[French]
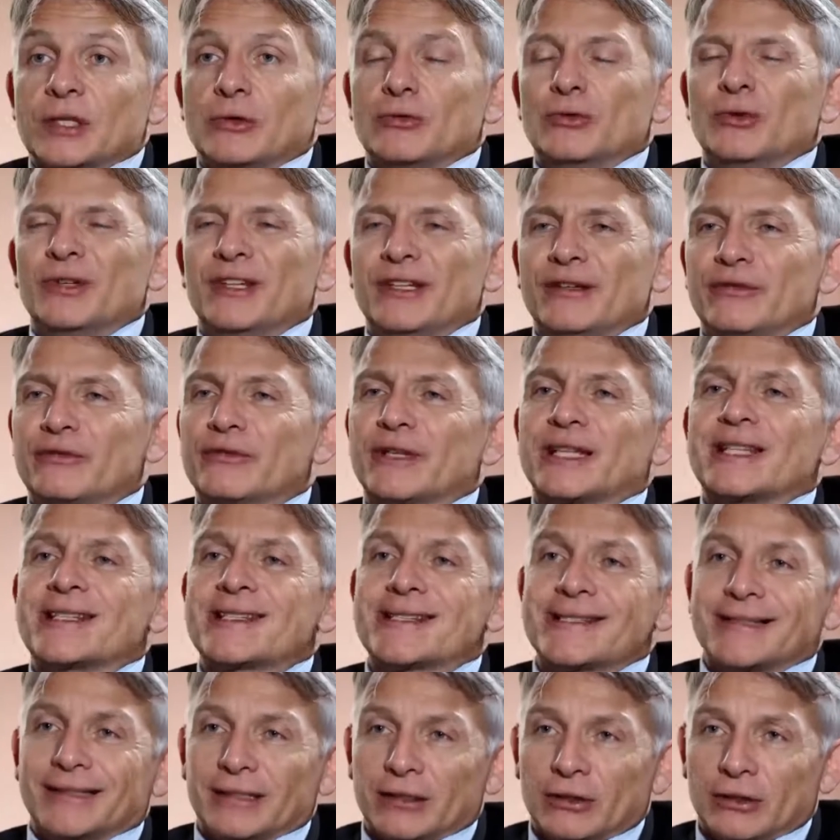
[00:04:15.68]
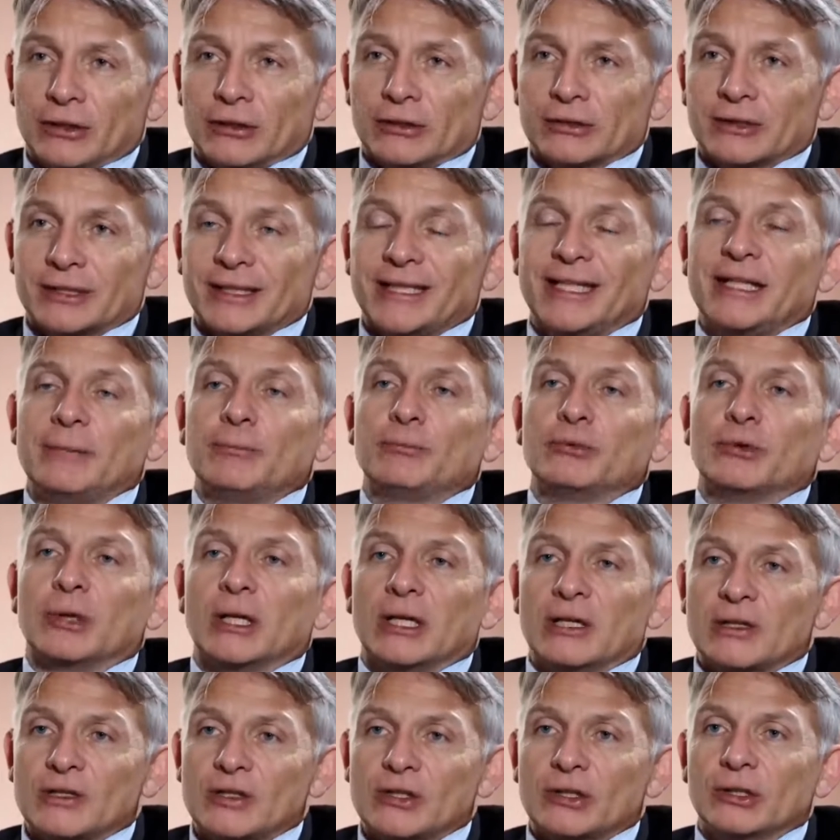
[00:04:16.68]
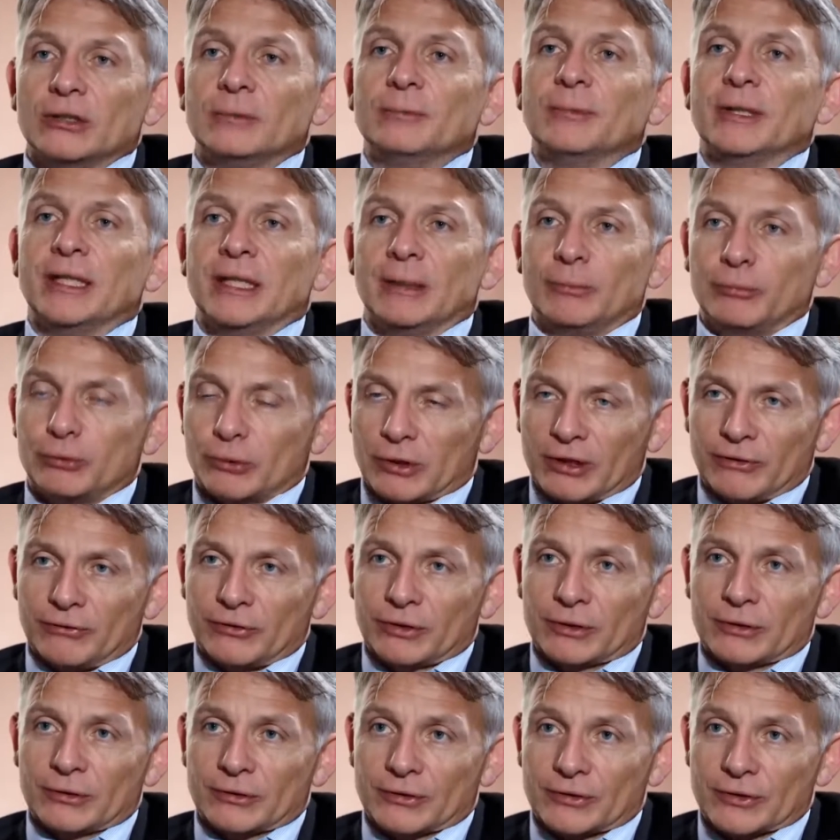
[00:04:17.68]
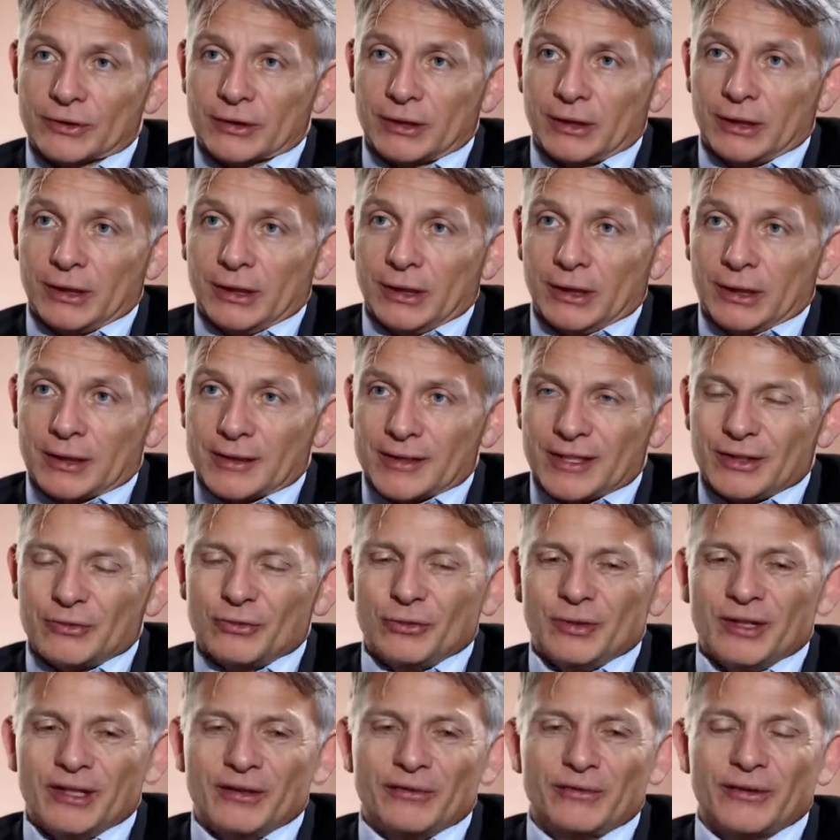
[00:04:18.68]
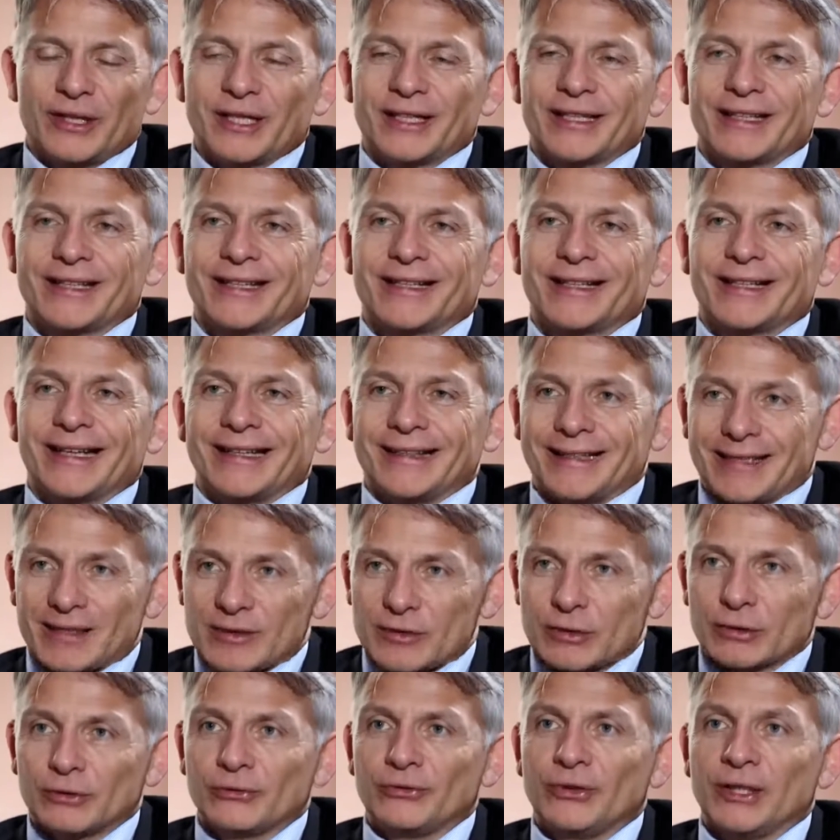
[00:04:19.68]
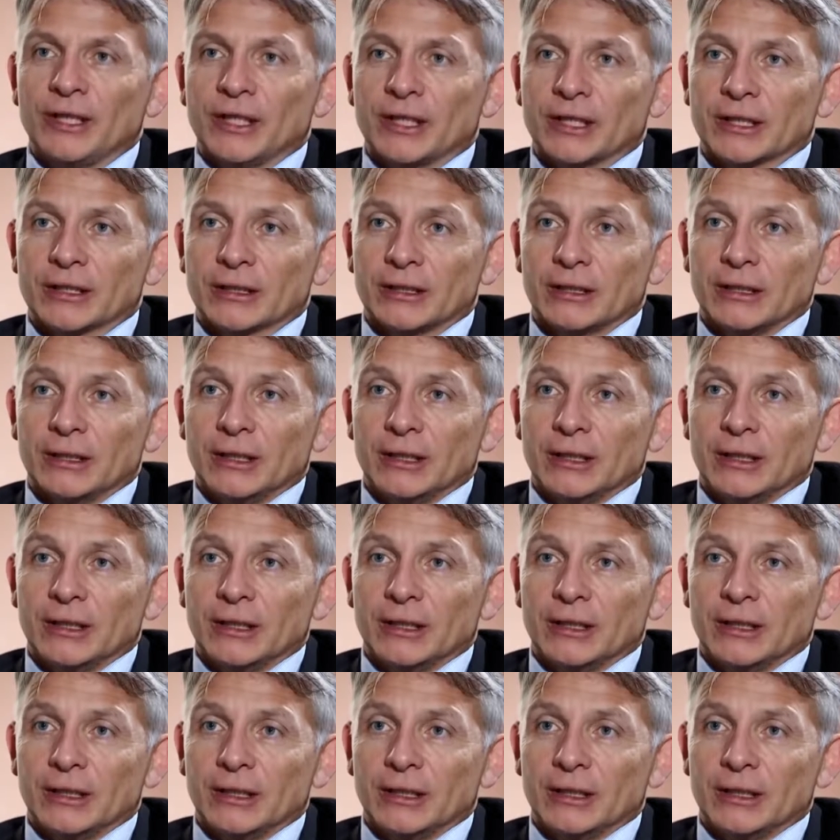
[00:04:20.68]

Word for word: une défaite cinglante, et pour Alstom, et pour la France. C'est une défaite catastrophique.